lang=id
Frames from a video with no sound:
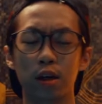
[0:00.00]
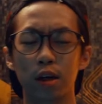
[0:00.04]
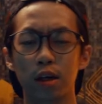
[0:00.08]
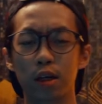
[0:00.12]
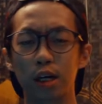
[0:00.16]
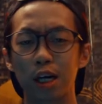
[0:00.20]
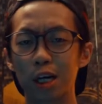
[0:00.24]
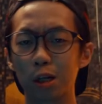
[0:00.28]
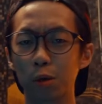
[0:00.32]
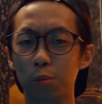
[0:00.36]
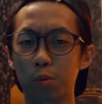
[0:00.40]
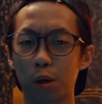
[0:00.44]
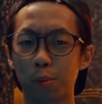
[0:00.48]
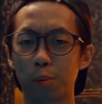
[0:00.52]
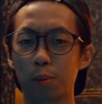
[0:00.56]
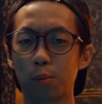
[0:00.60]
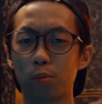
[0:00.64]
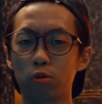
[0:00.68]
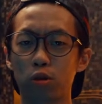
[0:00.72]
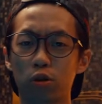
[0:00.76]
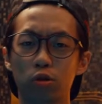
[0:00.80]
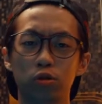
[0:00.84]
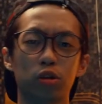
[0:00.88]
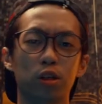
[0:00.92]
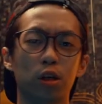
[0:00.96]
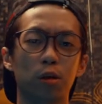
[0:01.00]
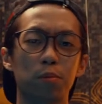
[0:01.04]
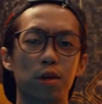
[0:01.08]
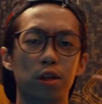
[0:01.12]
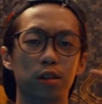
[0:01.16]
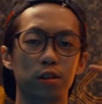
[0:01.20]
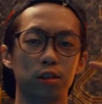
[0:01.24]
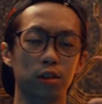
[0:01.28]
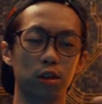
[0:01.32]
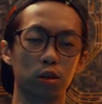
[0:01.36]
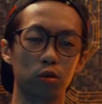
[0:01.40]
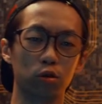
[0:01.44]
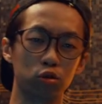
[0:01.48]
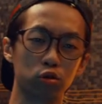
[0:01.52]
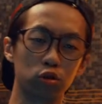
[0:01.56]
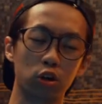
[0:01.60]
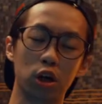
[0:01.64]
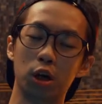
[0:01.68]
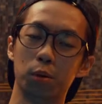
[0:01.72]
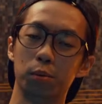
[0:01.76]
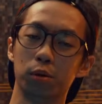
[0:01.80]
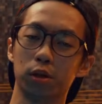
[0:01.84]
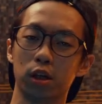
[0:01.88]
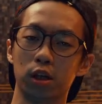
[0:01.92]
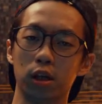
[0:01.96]
dan di beberapa browser biasanya gue
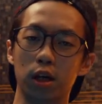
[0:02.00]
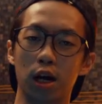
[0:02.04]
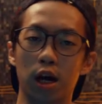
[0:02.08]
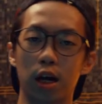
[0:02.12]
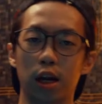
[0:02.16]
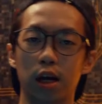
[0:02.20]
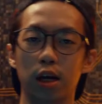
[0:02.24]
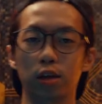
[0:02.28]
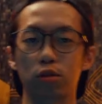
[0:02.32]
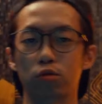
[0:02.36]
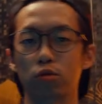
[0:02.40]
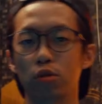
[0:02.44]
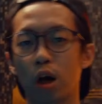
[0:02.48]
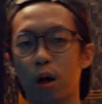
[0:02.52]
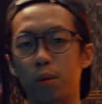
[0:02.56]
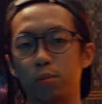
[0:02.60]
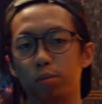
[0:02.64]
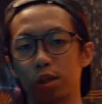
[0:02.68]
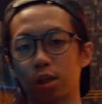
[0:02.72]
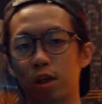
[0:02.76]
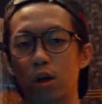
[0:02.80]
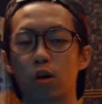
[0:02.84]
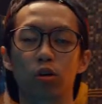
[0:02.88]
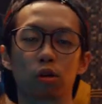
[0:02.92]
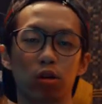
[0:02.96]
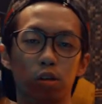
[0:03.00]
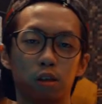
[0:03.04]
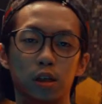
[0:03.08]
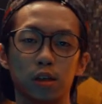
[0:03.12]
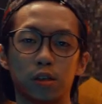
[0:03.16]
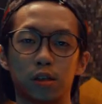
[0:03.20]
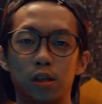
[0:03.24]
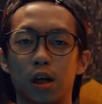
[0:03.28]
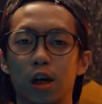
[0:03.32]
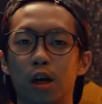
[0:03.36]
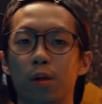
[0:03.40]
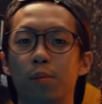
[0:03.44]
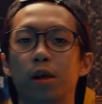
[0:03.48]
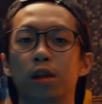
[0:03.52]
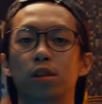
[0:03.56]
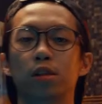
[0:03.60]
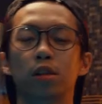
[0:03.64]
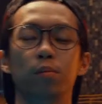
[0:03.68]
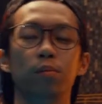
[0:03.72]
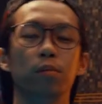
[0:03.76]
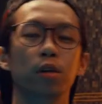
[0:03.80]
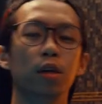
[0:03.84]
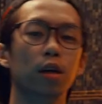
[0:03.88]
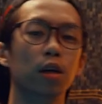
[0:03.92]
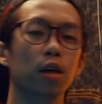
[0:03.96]
juga dapat kendala itu nggak bisa download dan segala
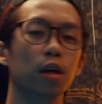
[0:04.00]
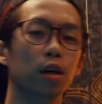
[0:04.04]
macam